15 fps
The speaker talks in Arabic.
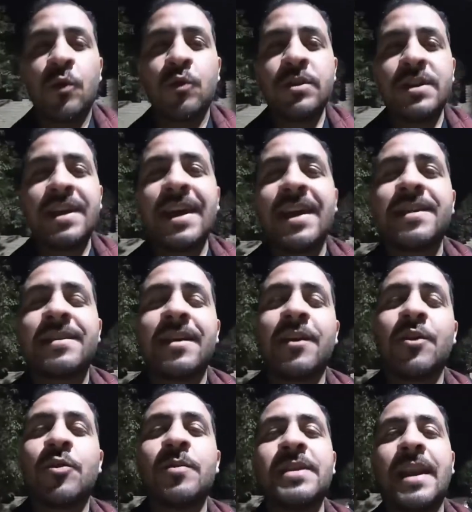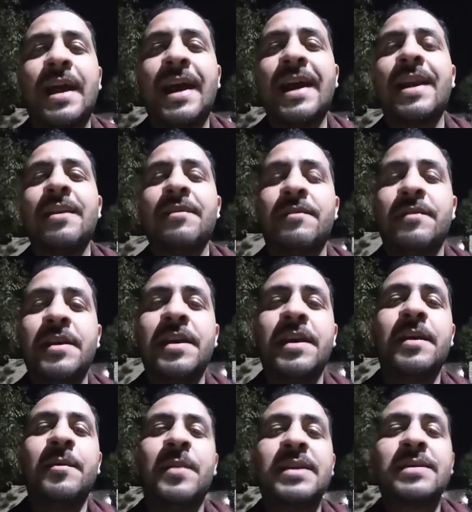ودي كانت تجربه الاكل
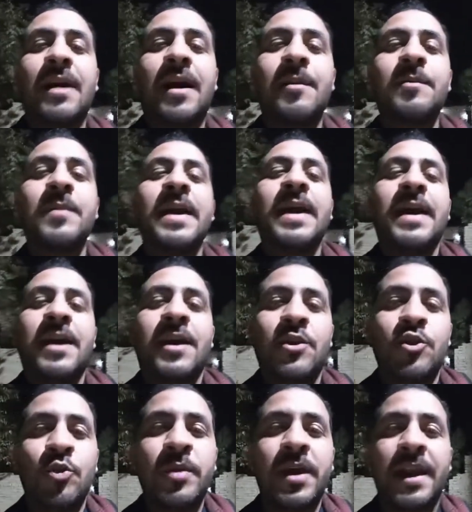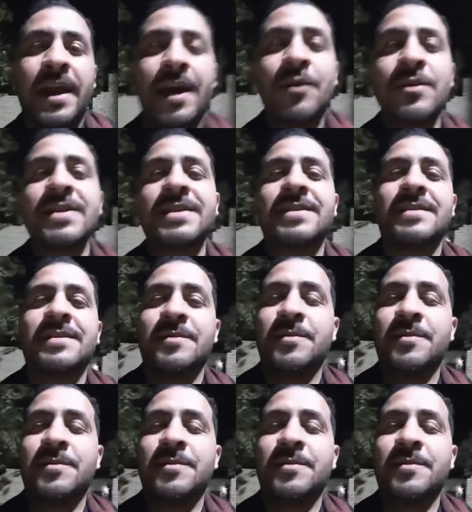في مطعم نيوبيان هاوس